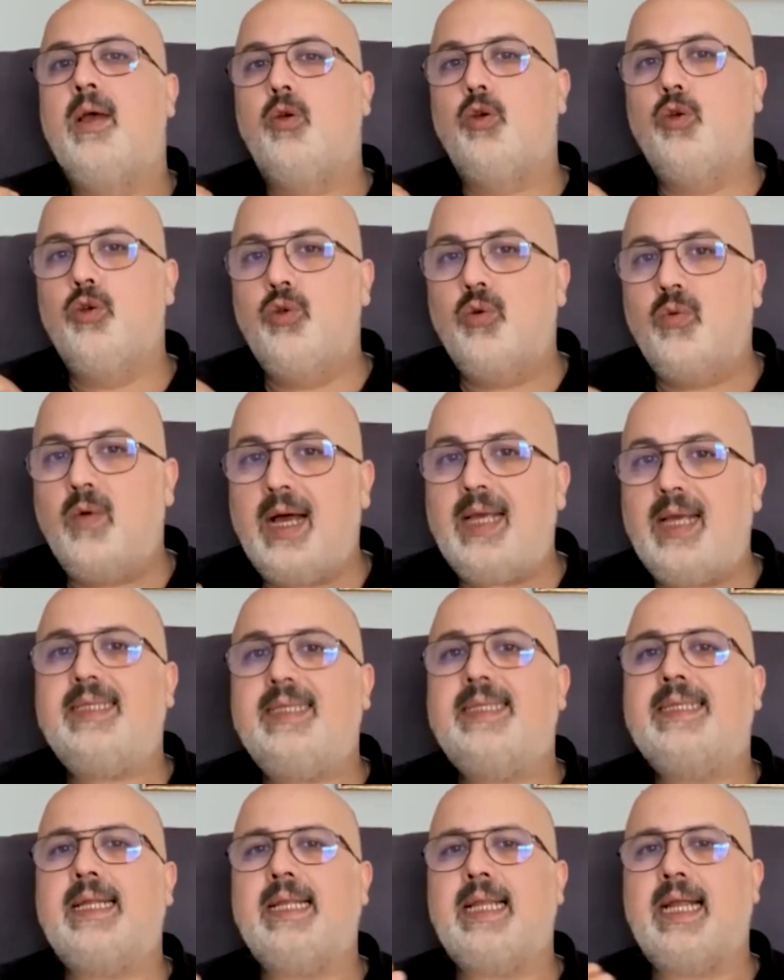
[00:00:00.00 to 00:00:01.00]

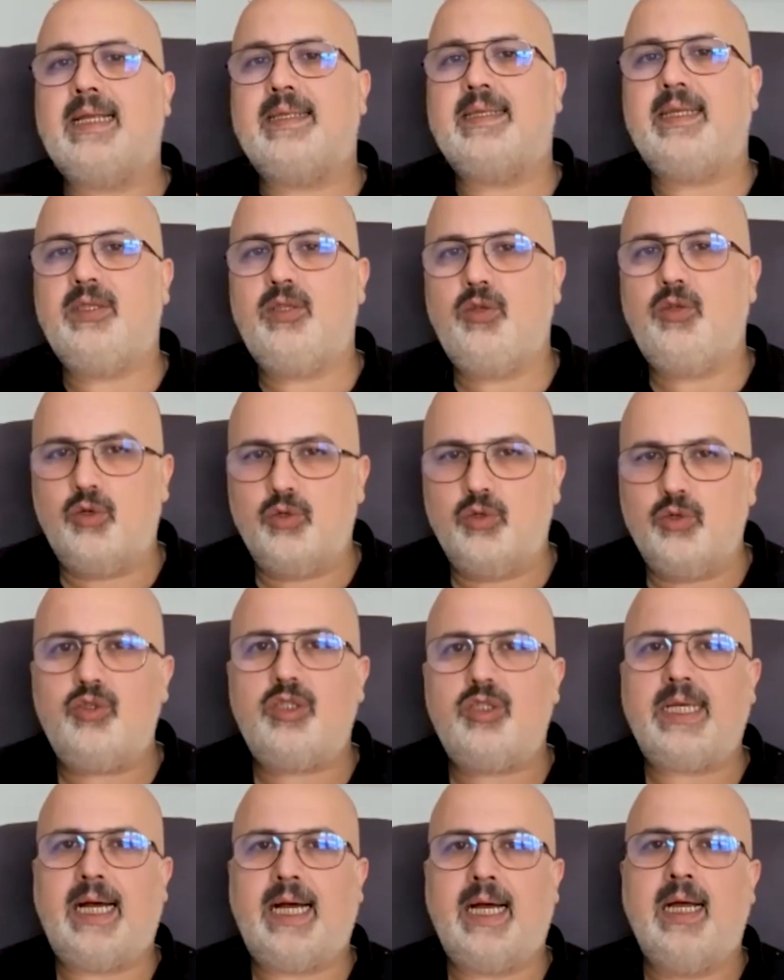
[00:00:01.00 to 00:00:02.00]
üniversitelerde diyoruz
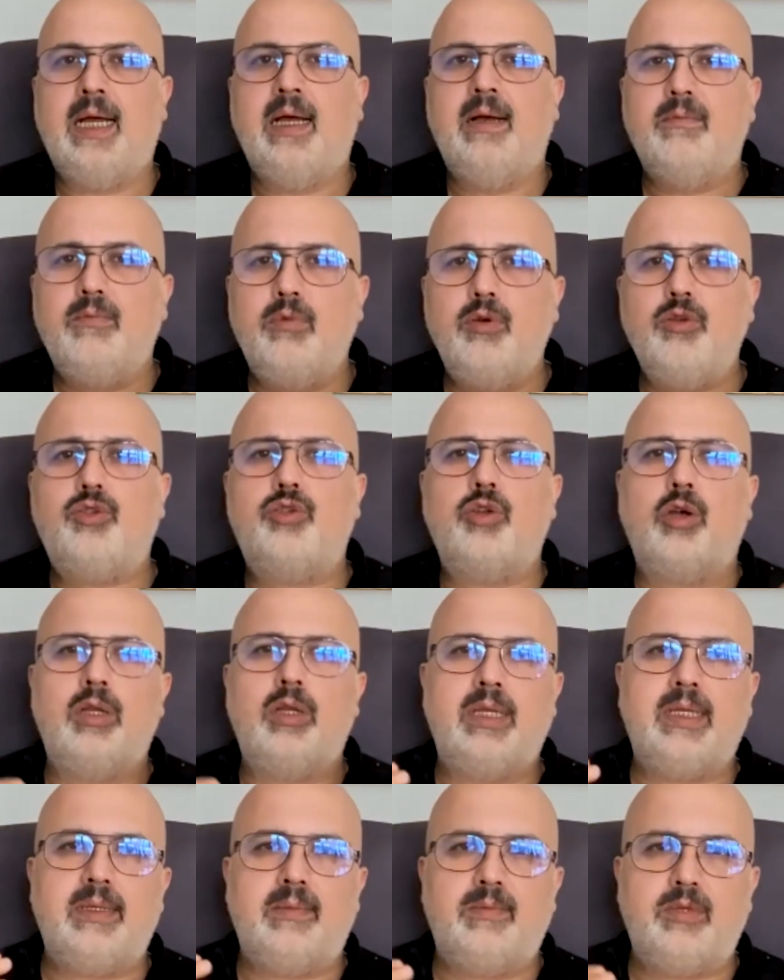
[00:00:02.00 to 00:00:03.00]
ya bu
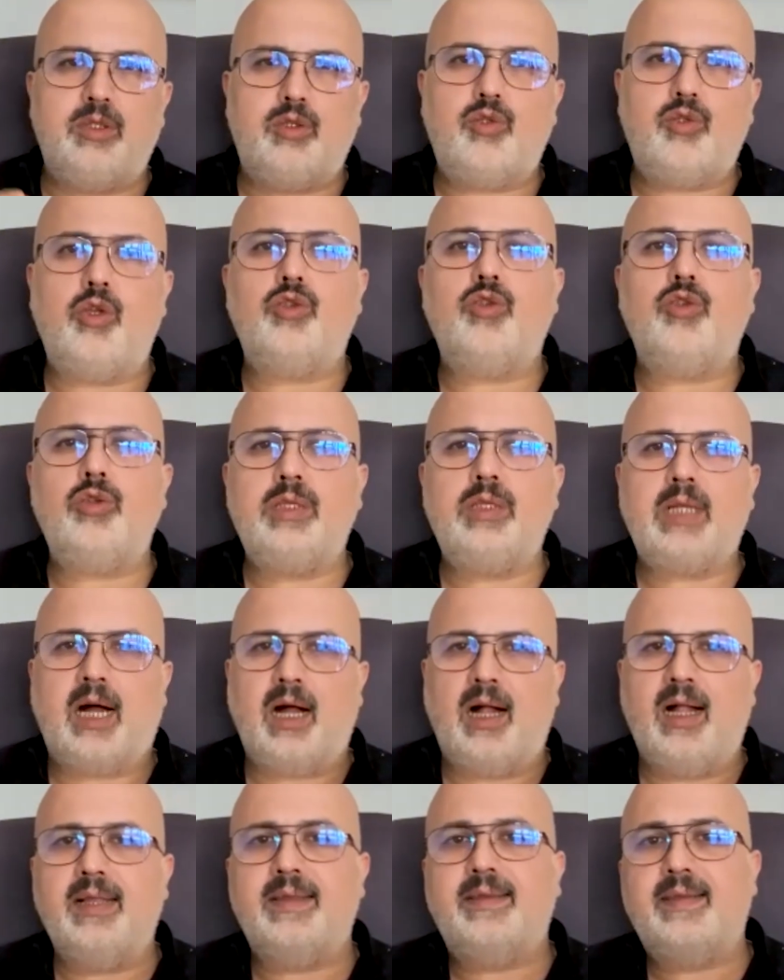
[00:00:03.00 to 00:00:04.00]
söylediğimiz sözün de
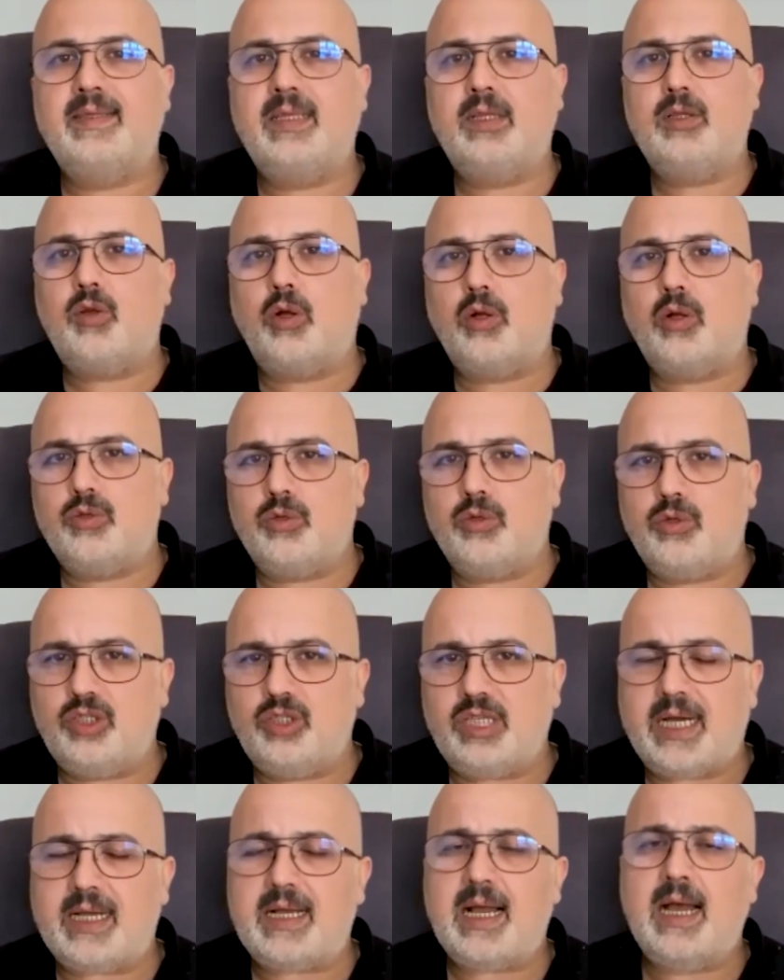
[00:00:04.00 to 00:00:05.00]
altını
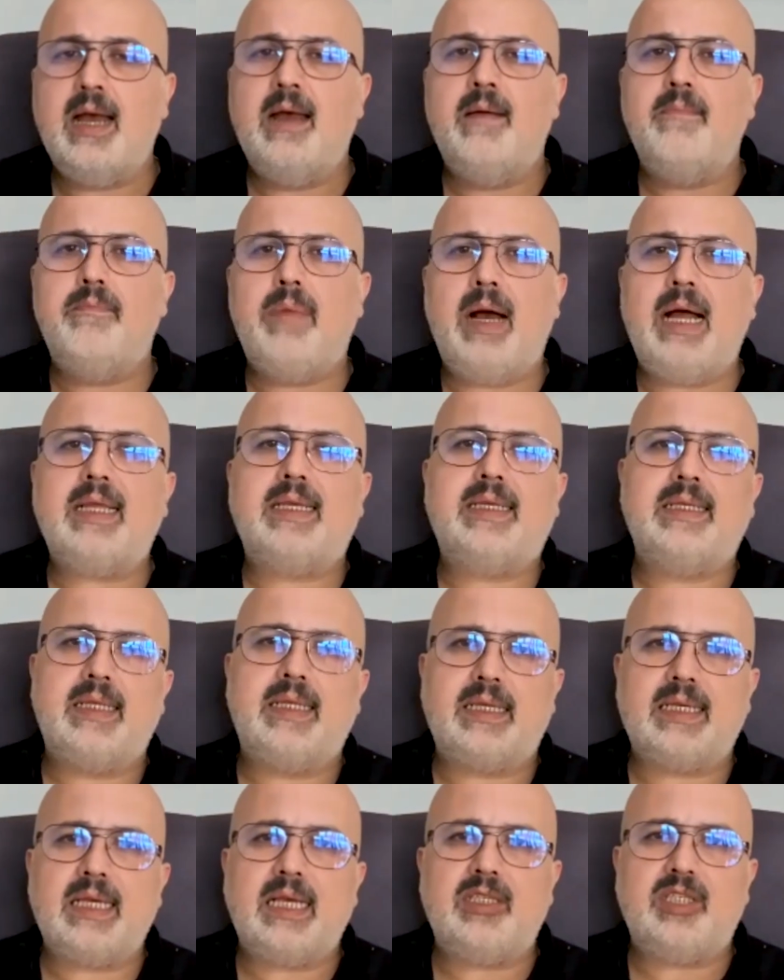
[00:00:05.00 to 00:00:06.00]
dolduracak belki de
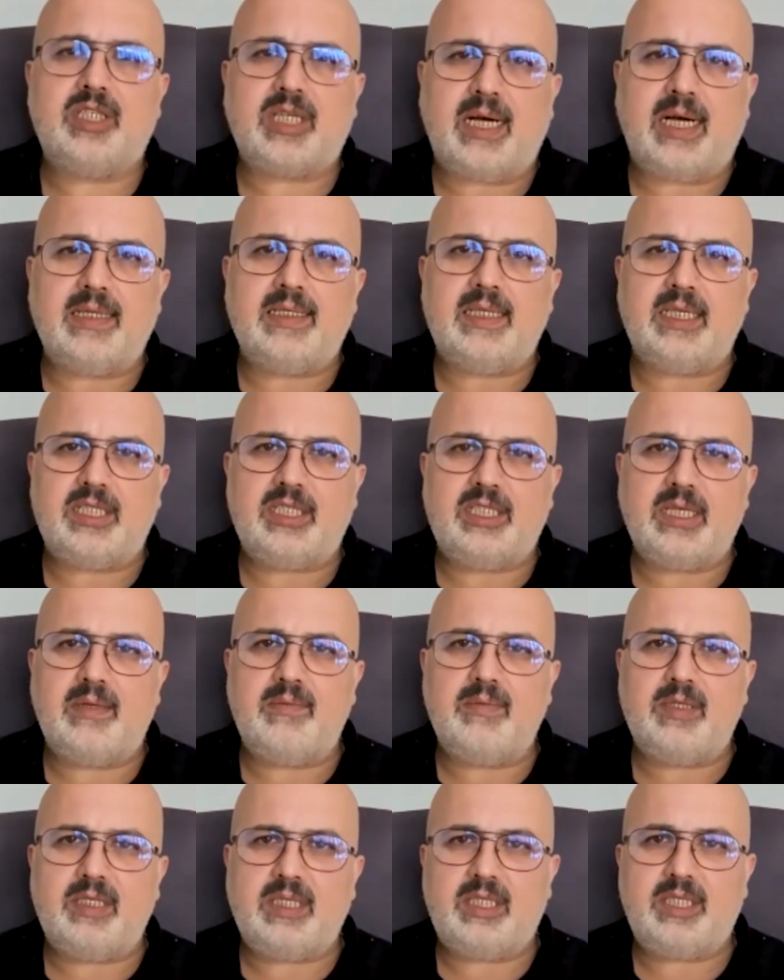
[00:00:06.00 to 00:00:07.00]
genç
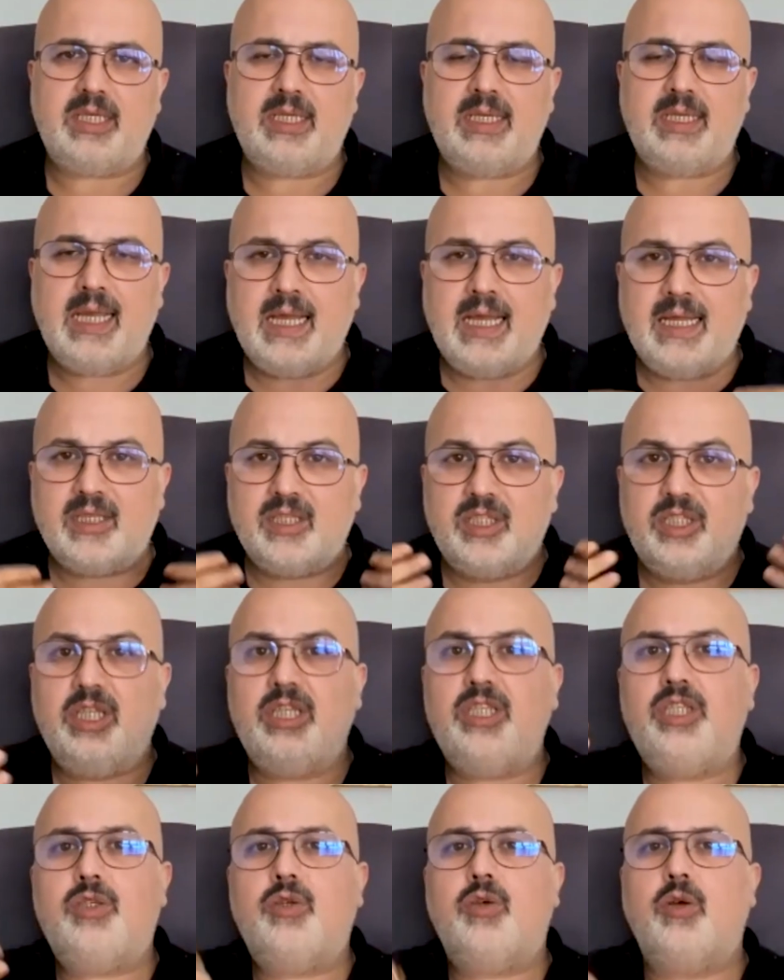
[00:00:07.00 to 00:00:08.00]
kardeşlerimiz için
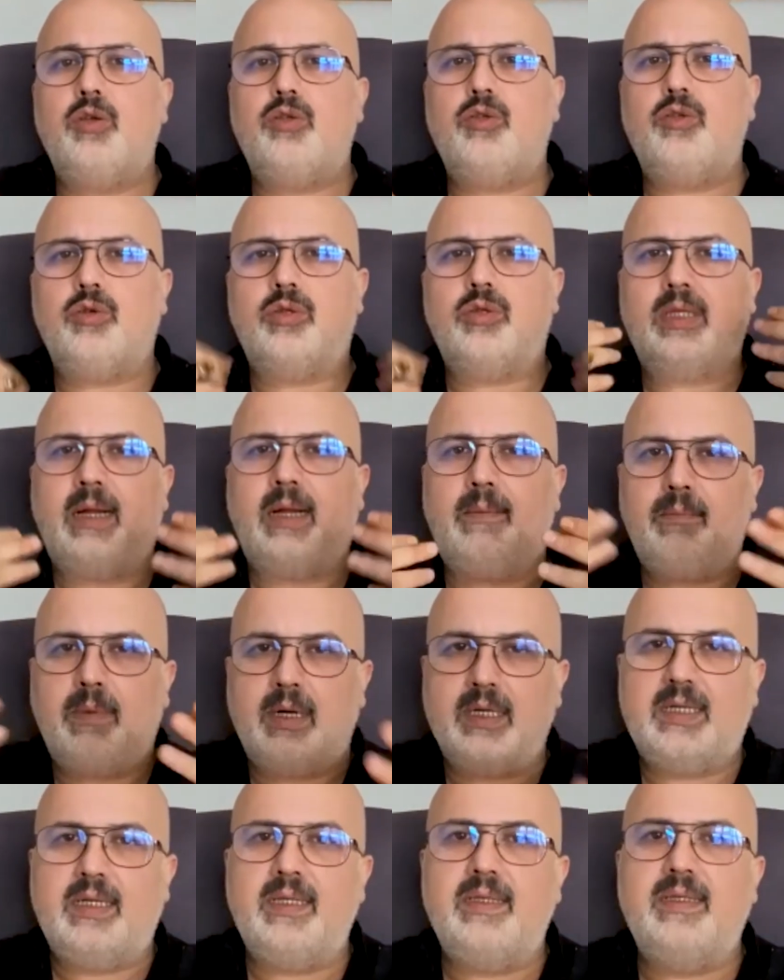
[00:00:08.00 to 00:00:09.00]
dış gözlükten
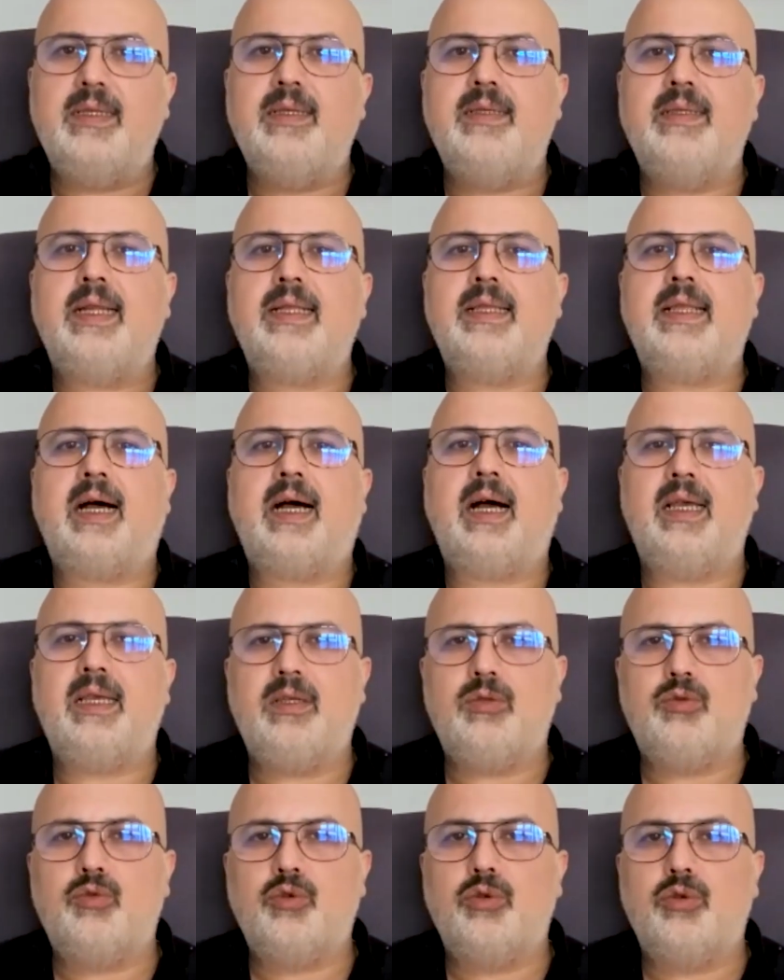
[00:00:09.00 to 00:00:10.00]
bakıldığında
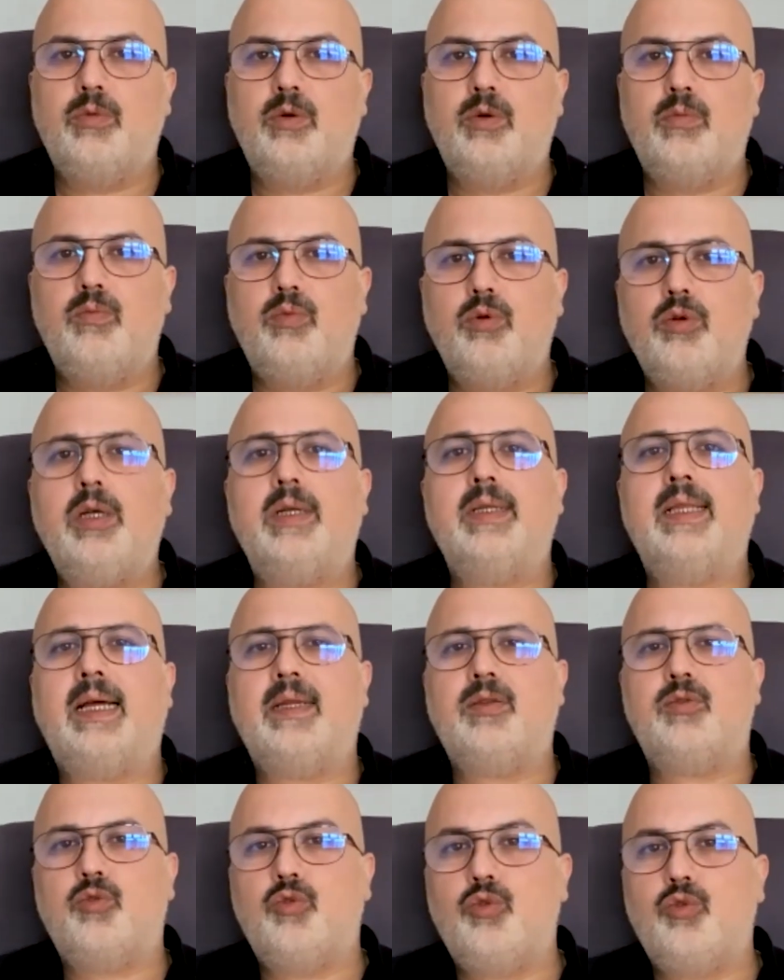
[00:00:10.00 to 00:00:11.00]
dahi durumun bu kadar
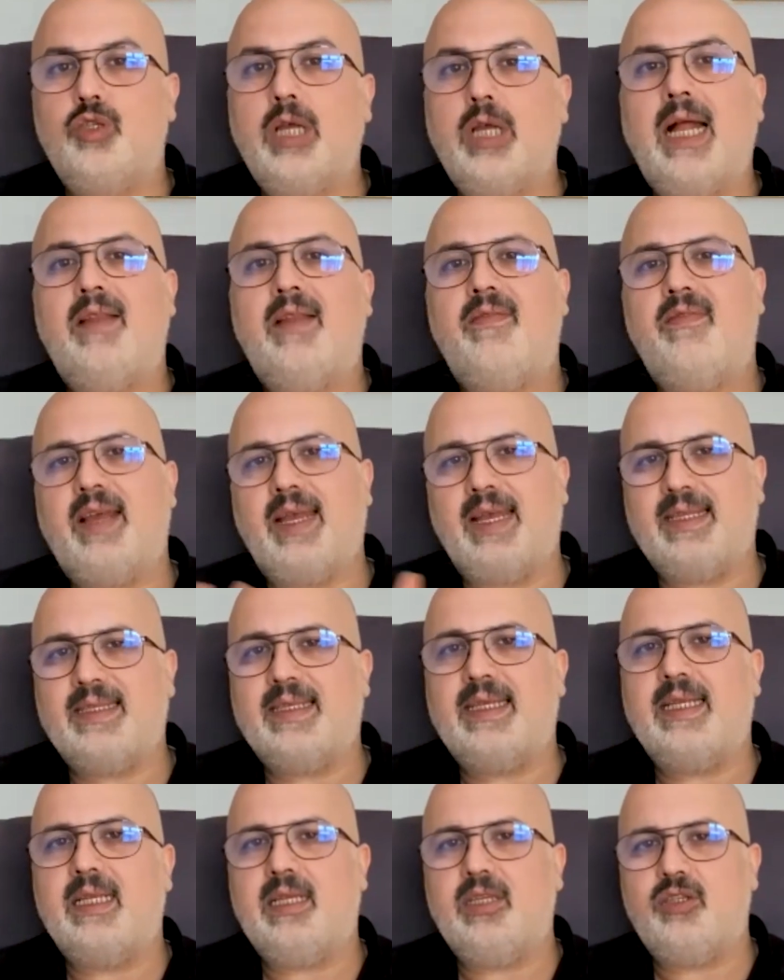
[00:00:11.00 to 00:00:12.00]
güzel ve
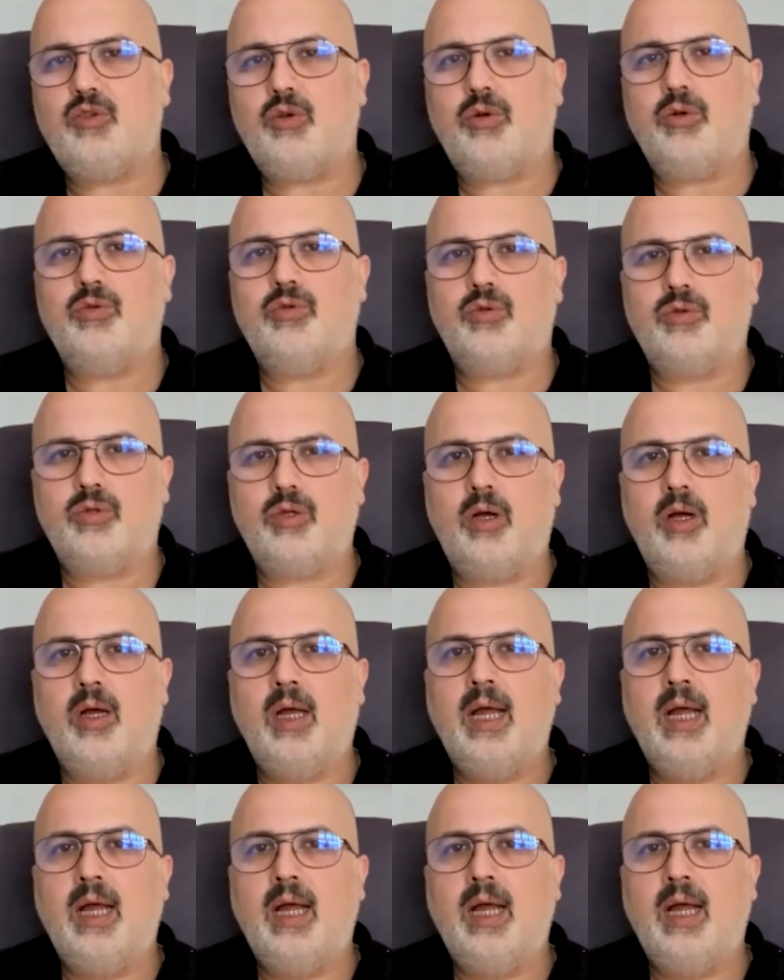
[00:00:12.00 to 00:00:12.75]
etkileyici olduğunu